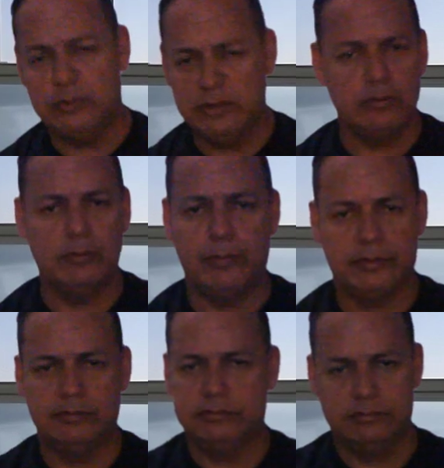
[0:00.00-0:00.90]

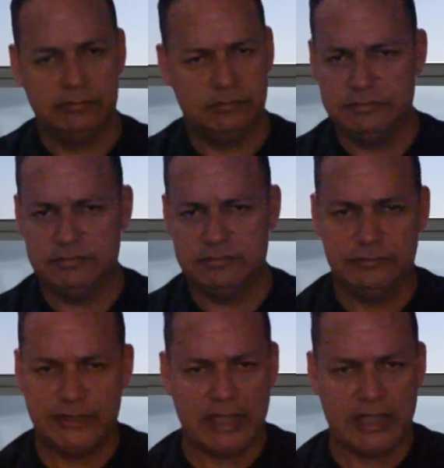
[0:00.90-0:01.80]
Porque, ah, ele tem
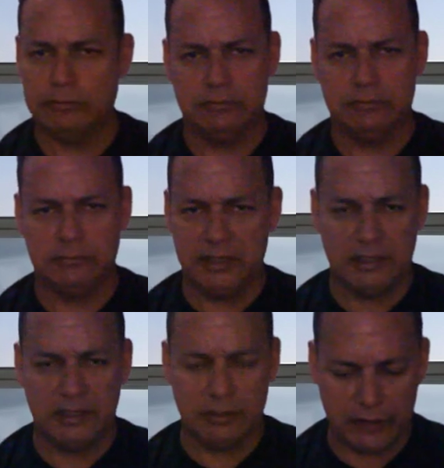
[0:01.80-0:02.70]
culpa? Tem muita
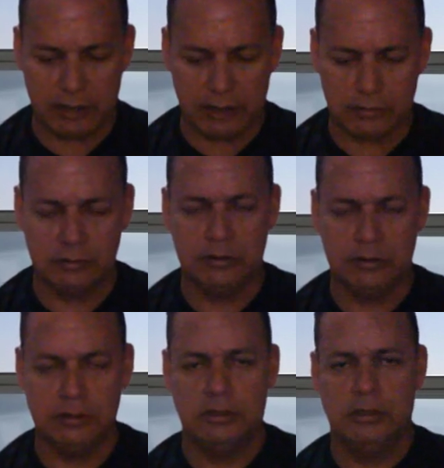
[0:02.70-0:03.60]
culpa.
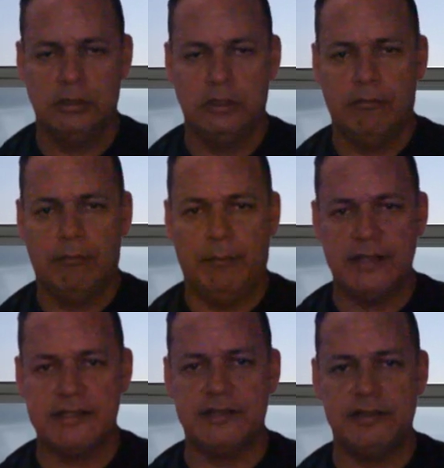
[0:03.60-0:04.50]
Fraco,
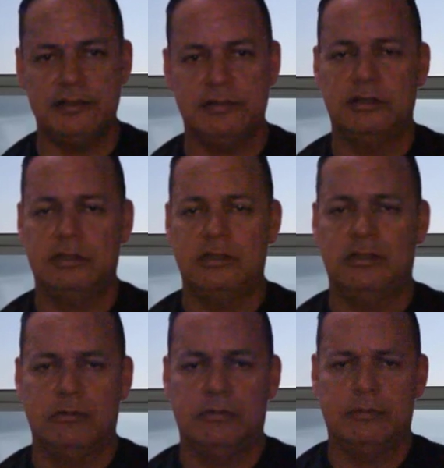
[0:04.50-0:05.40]
treinador fraco.
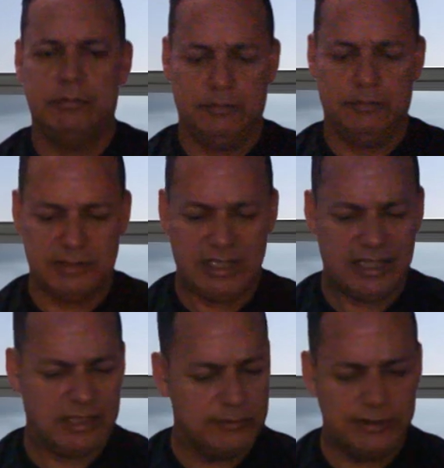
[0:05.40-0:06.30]

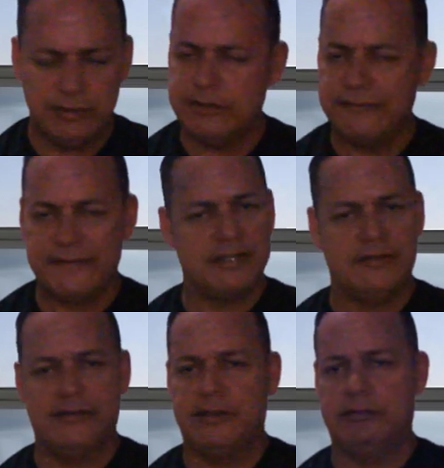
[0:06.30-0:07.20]
Mas assim,
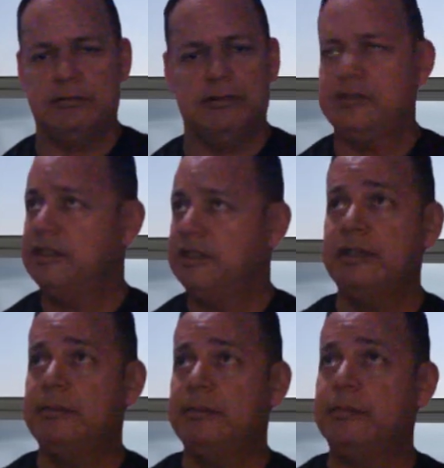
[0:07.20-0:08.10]

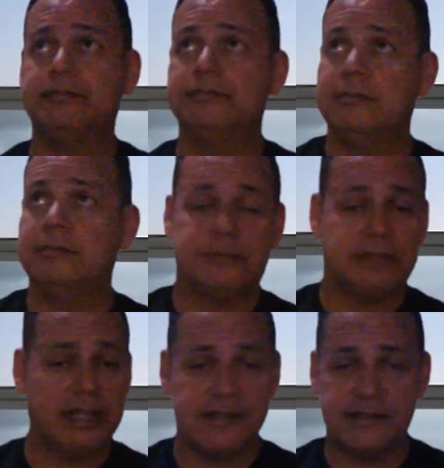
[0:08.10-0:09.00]
cara, não tinha o que
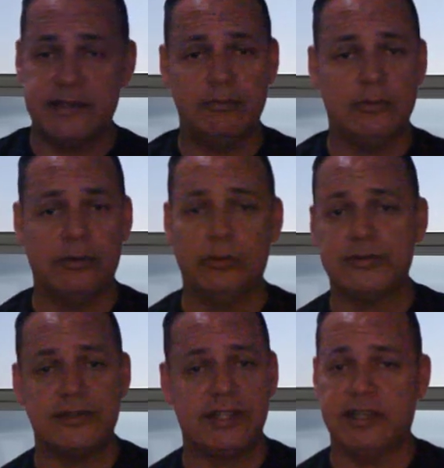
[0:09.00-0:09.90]
fazer, velho.
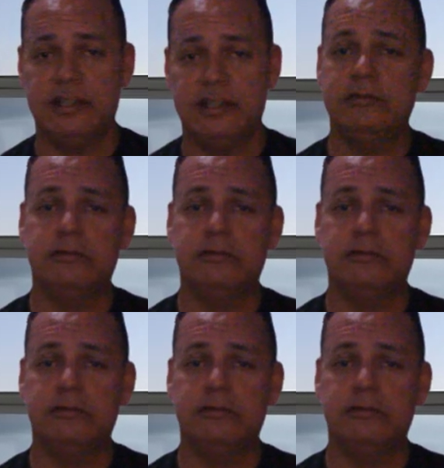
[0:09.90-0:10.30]
Tinha que